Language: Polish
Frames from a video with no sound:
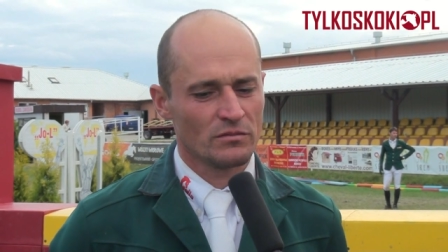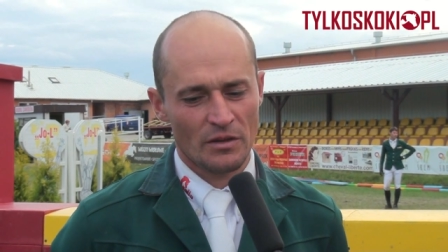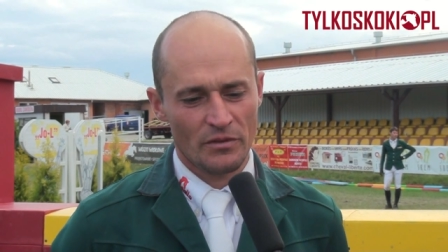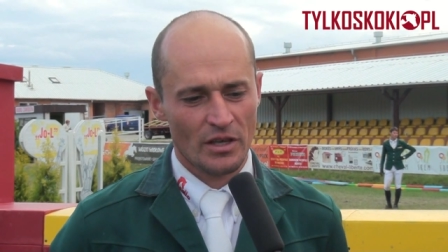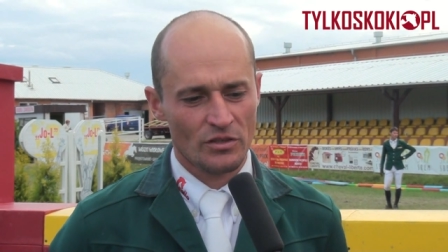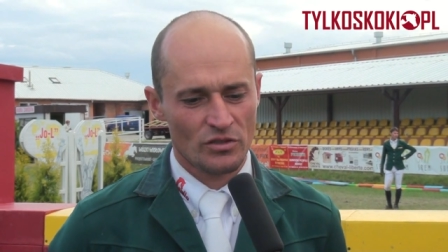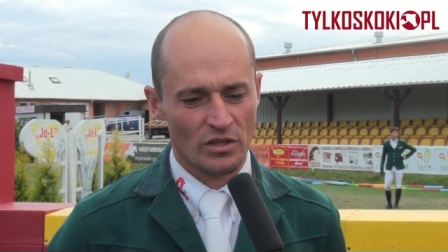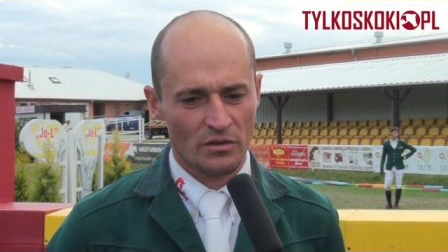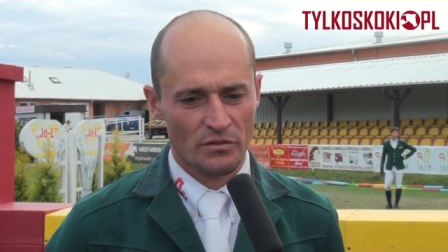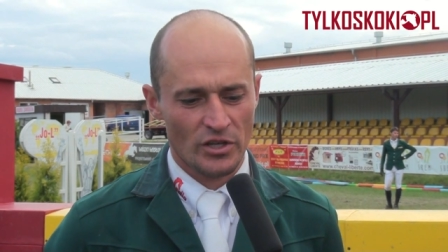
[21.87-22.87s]
na
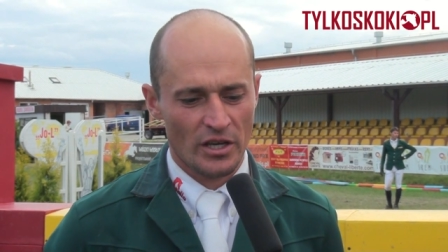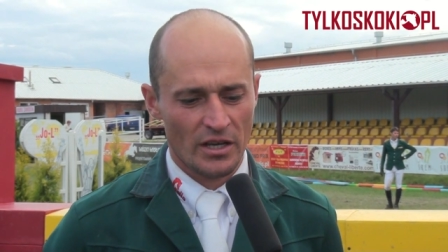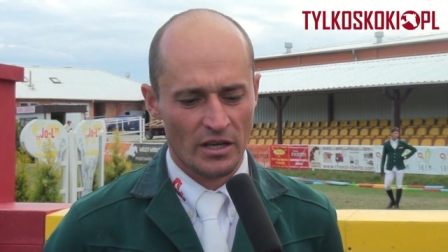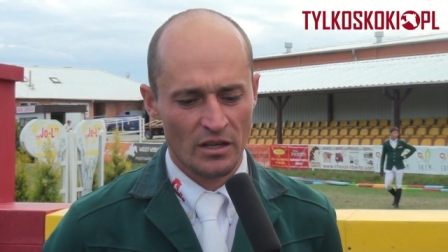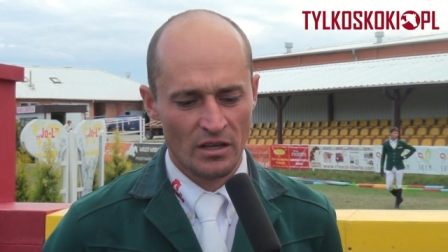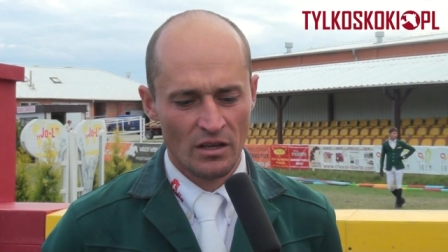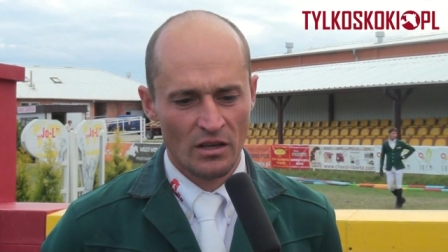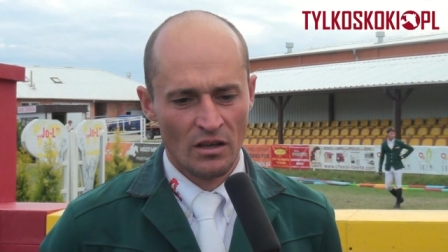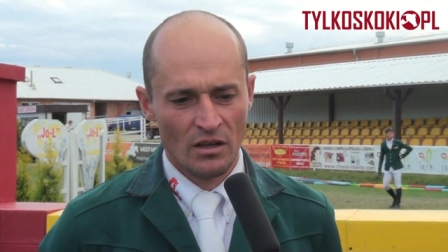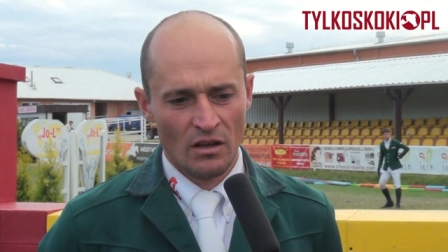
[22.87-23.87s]
wyjeździe w Czechach.
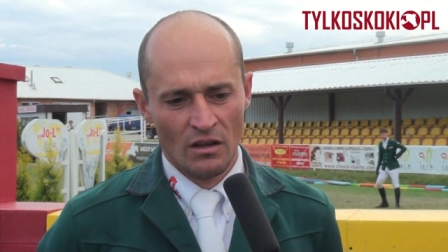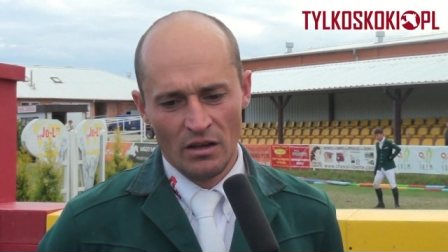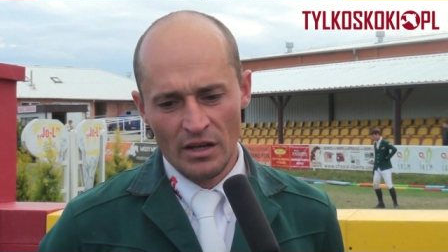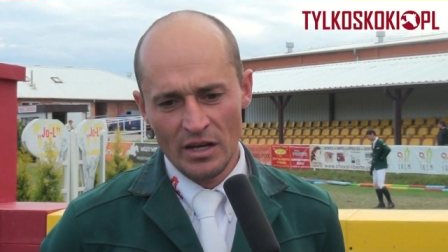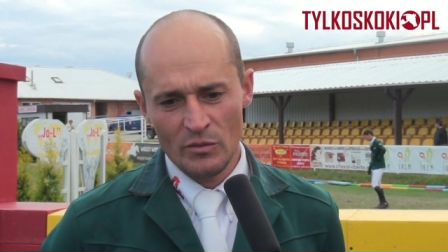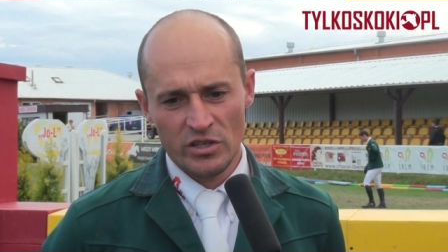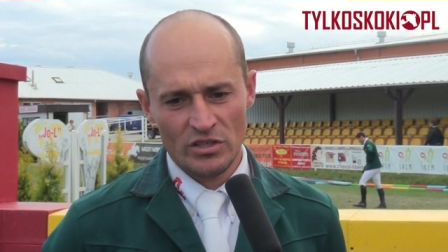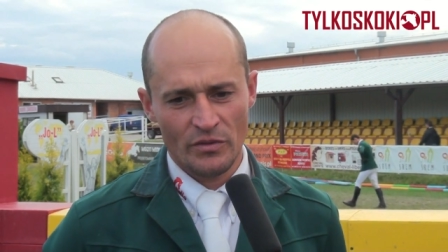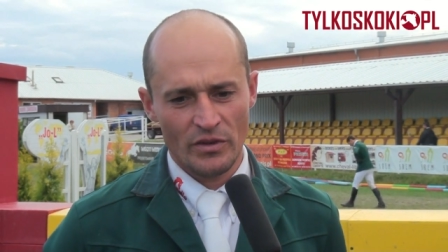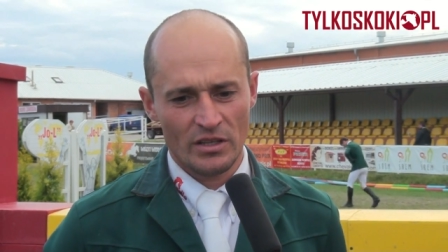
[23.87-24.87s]
Ale myślę, że
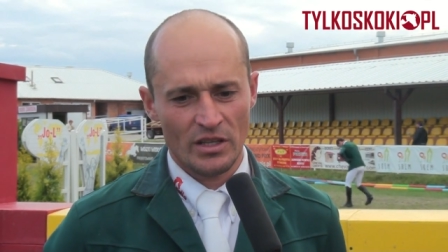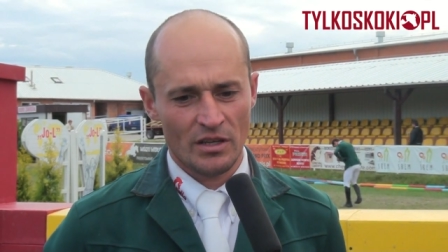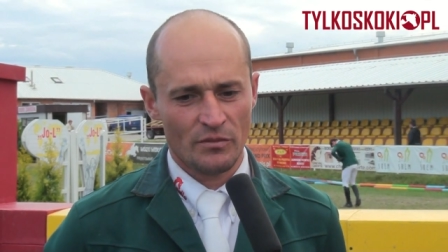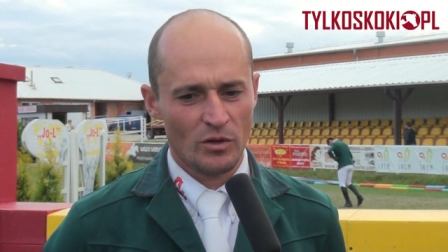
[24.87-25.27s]
za chwilę ta